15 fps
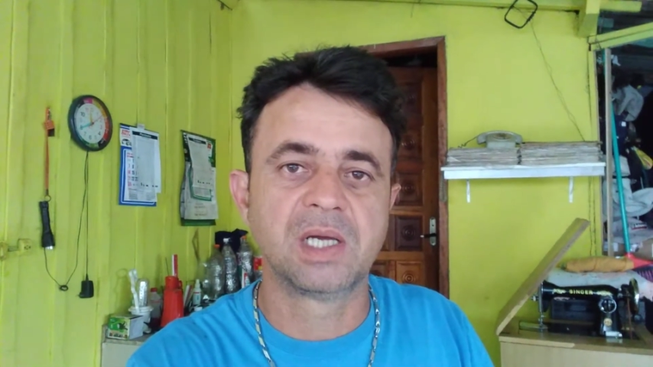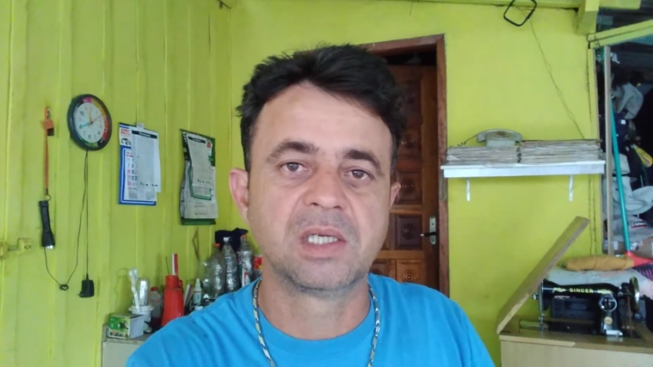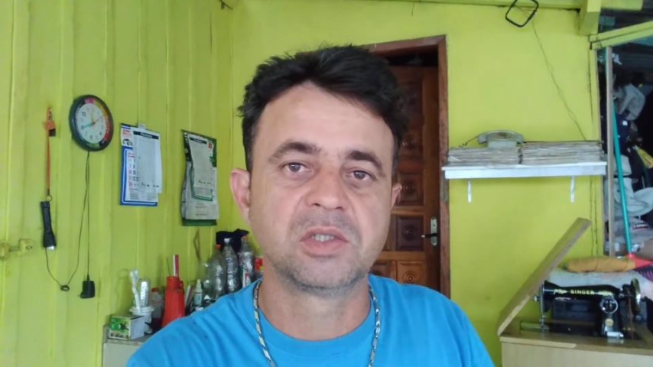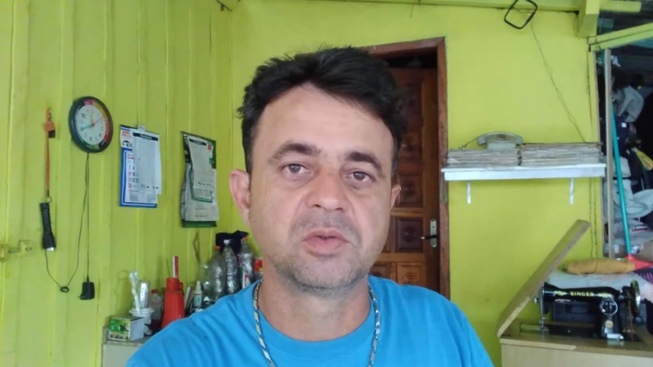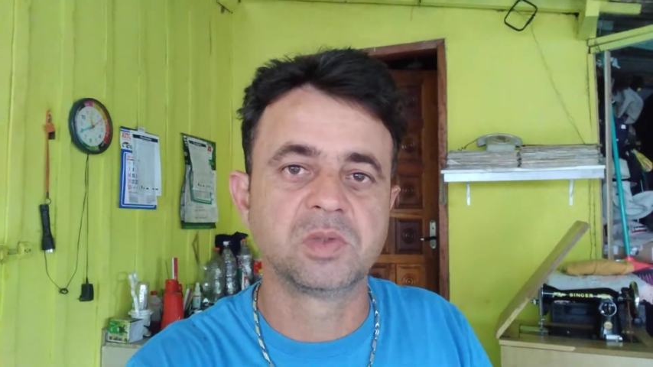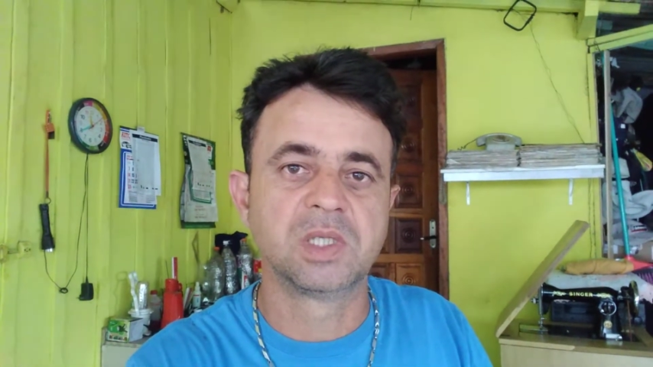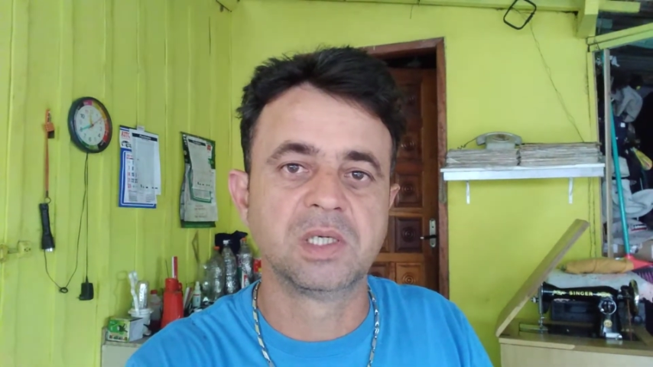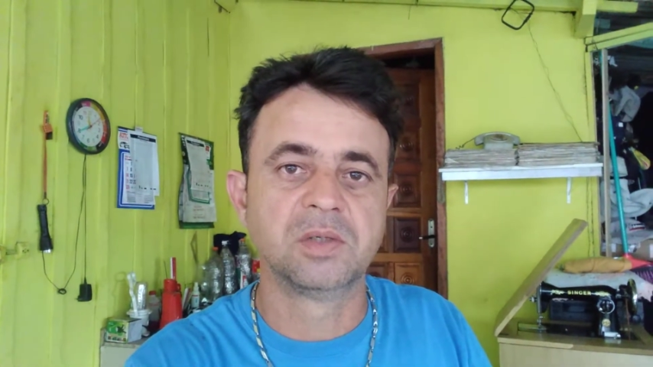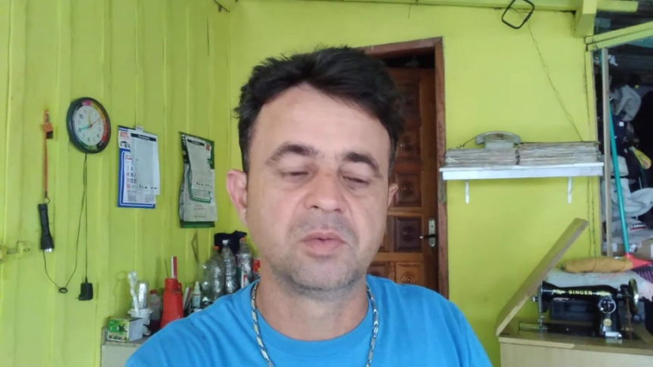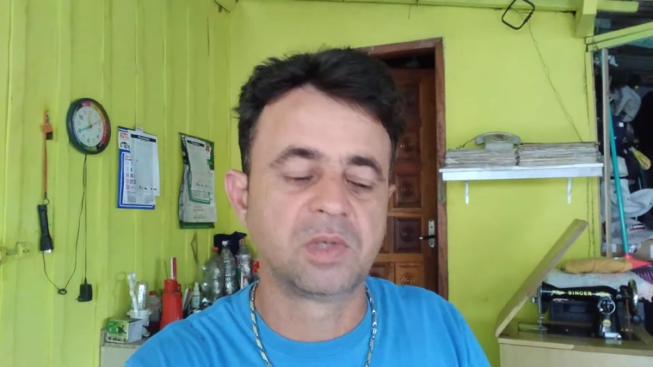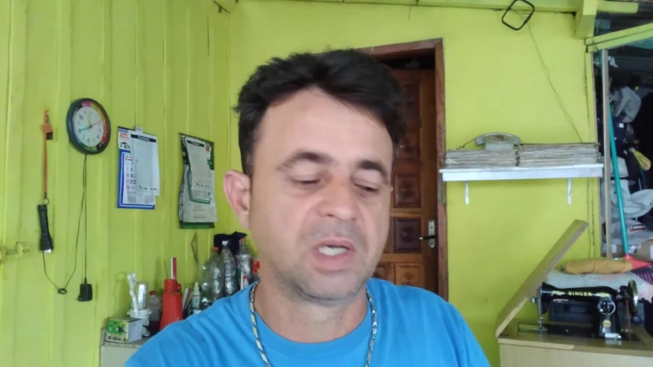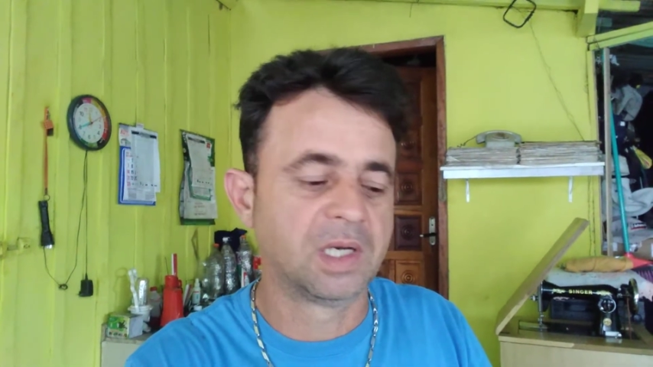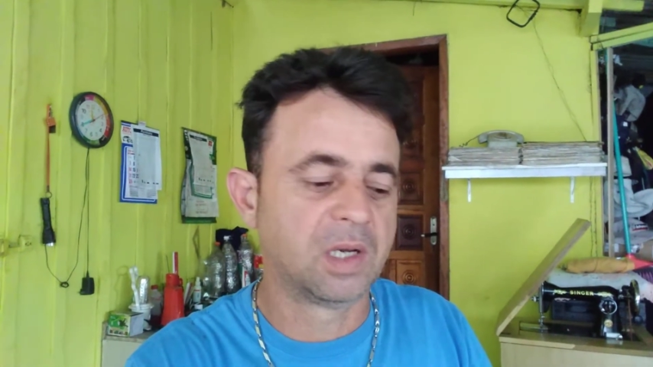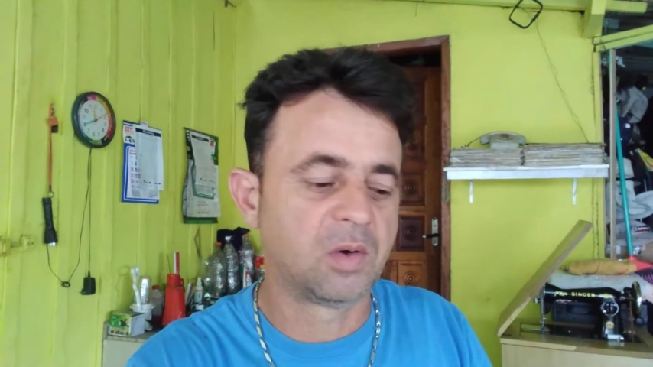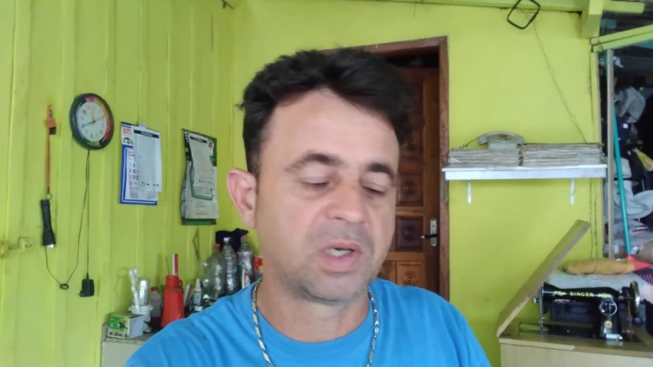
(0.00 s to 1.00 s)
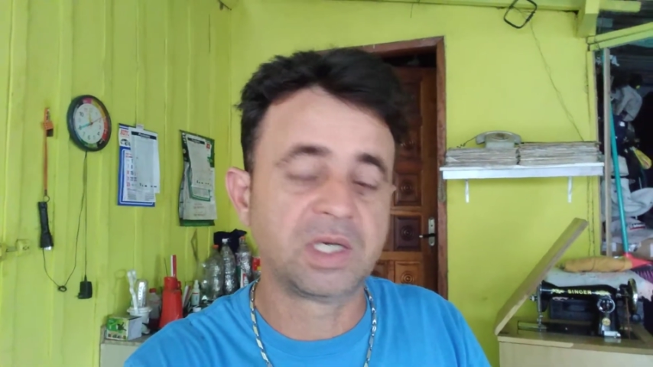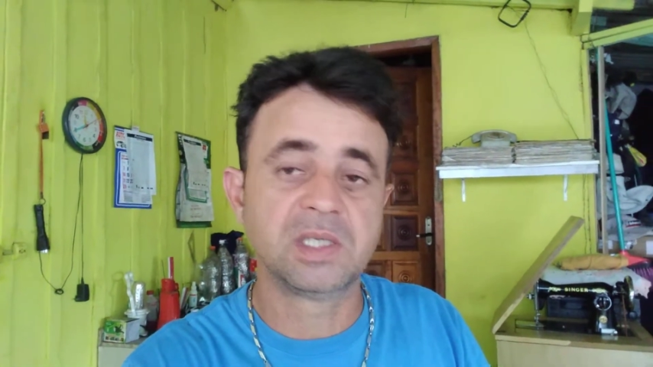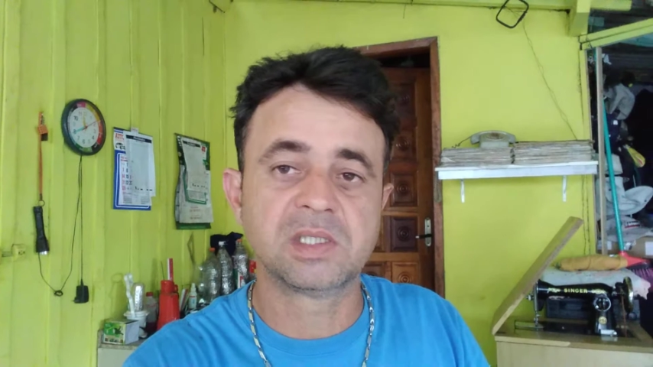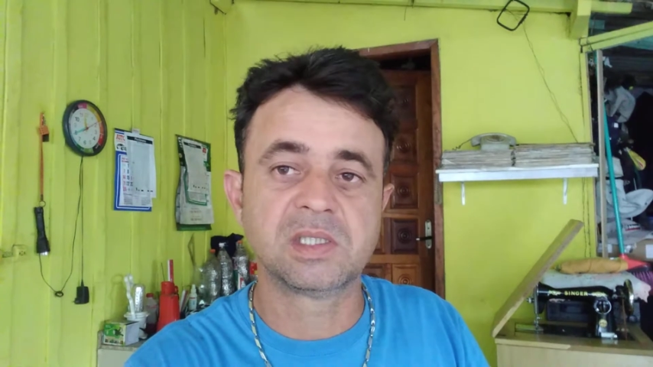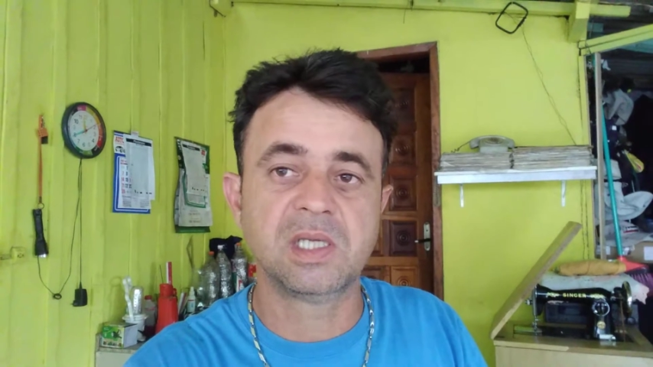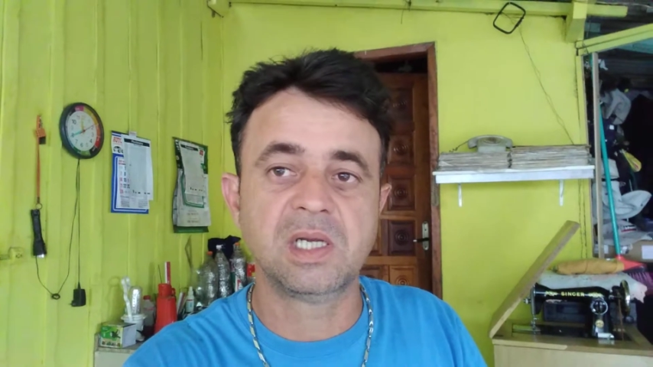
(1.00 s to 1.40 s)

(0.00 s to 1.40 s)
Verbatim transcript: ajudando o canal a crescer.